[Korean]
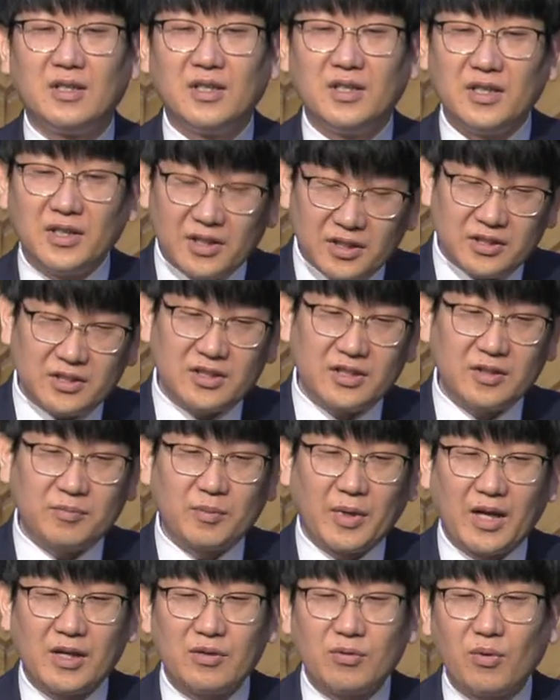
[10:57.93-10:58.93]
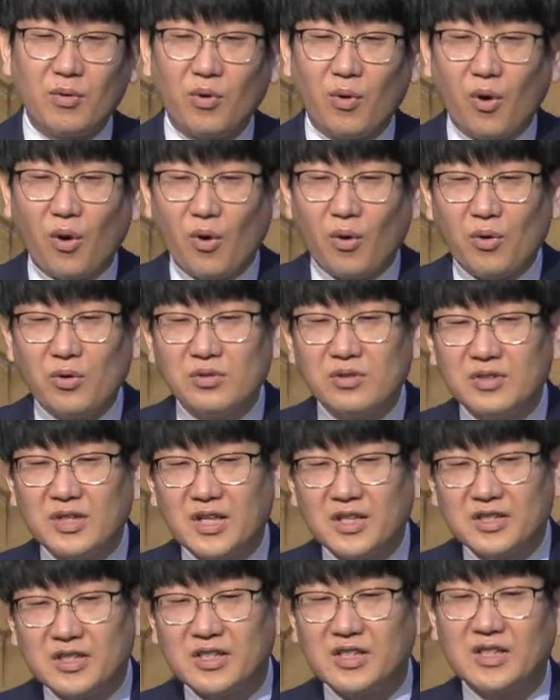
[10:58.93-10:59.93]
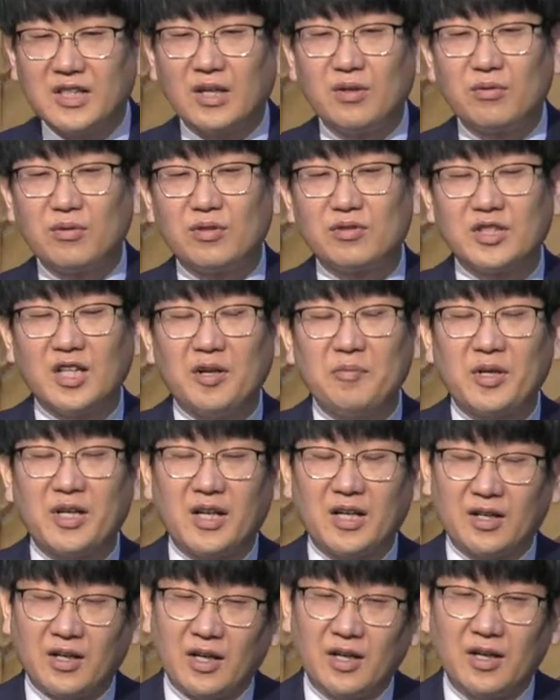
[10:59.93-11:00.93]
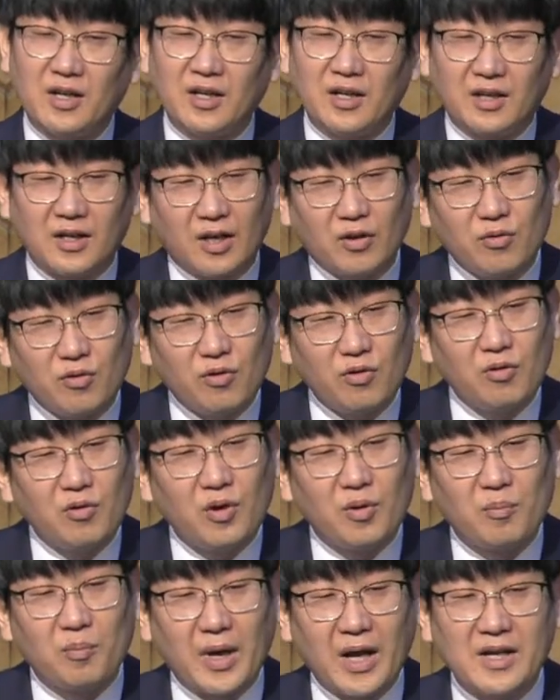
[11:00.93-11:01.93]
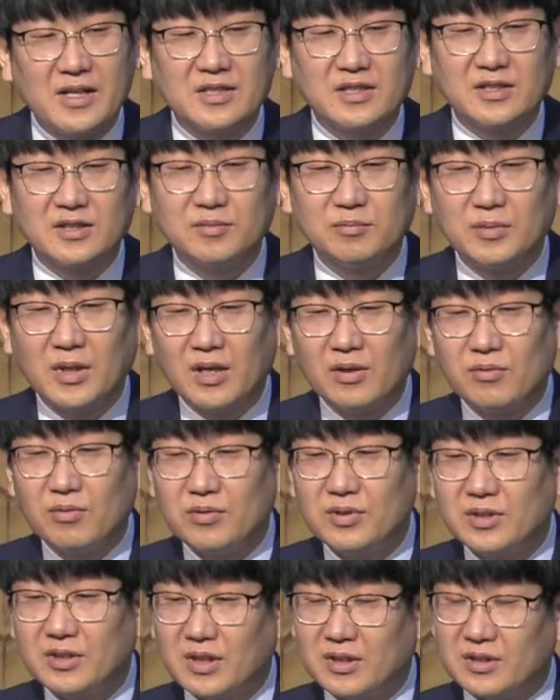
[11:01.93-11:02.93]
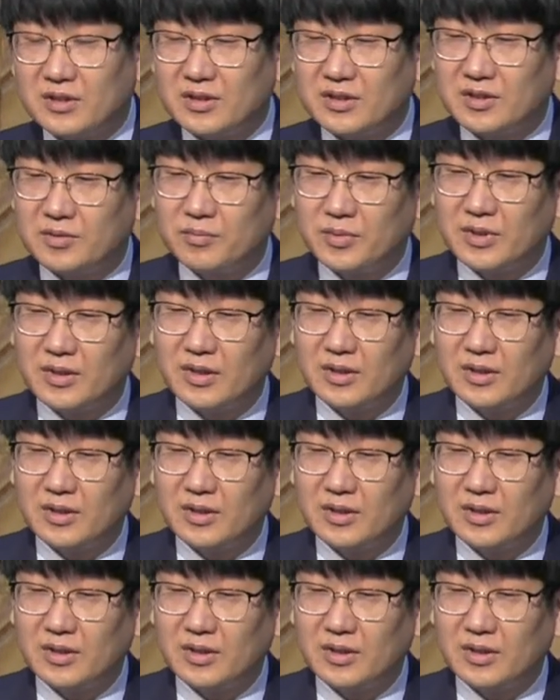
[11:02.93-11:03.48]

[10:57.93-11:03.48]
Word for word: 잊지 말고 오늘의 신앙으로 삼아라라고 말씀하고 있다는 것입니다.